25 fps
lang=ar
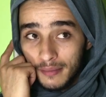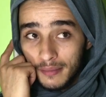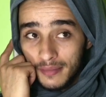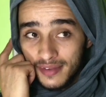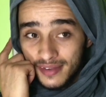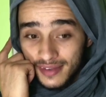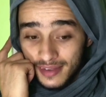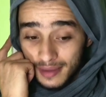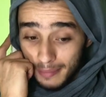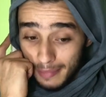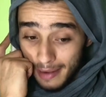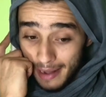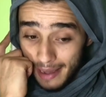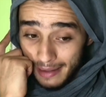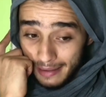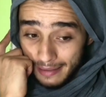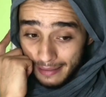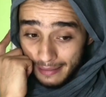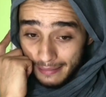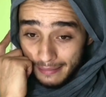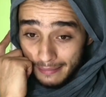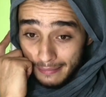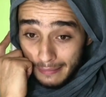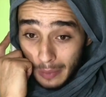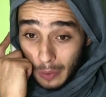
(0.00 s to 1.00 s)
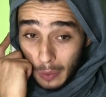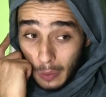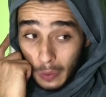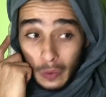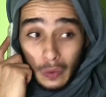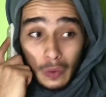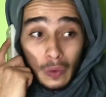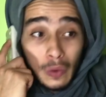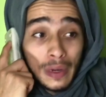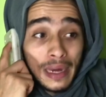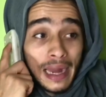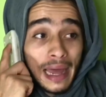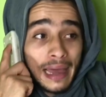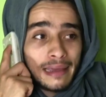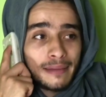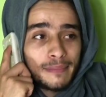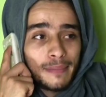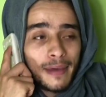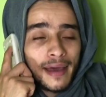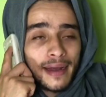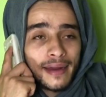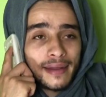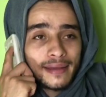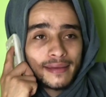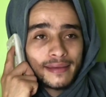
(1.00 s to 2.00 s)
6 ملاين الله
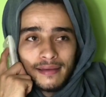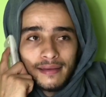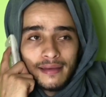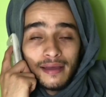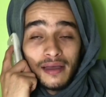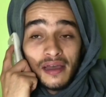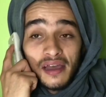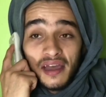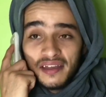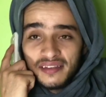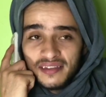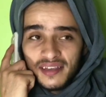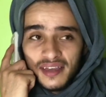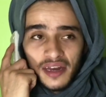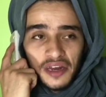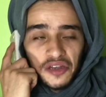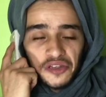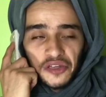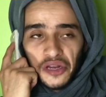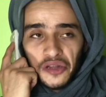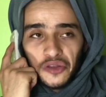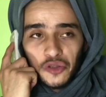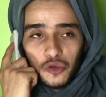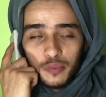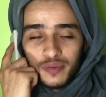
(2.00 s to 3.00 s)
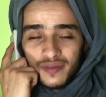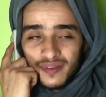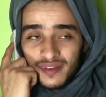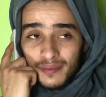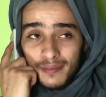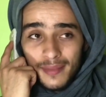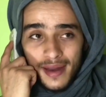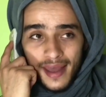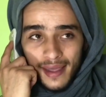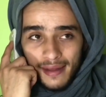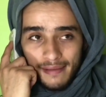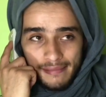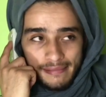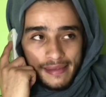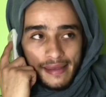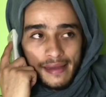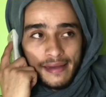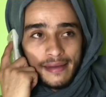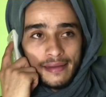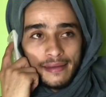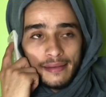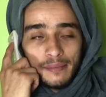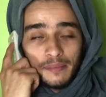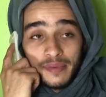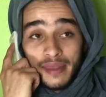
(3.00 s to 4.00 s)
يبارك اختي انا شريته ب 6 ملاين
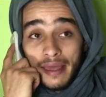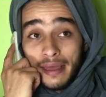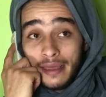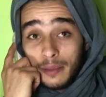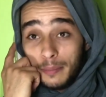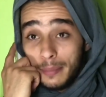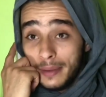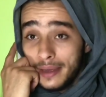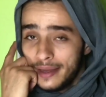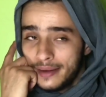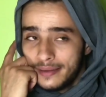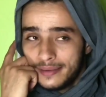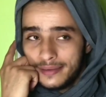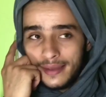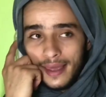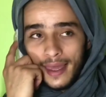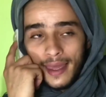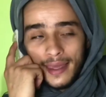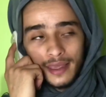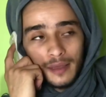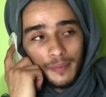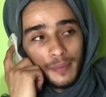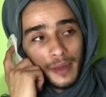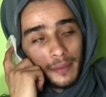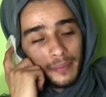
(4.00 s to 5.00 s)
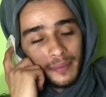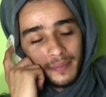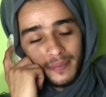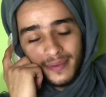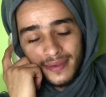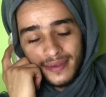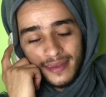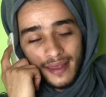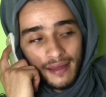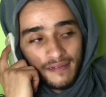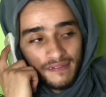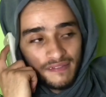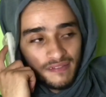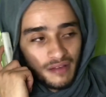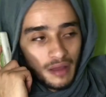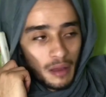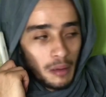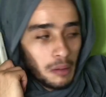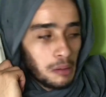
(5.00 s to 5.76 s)
ثاني بصح كبير تاعي كبير بزاف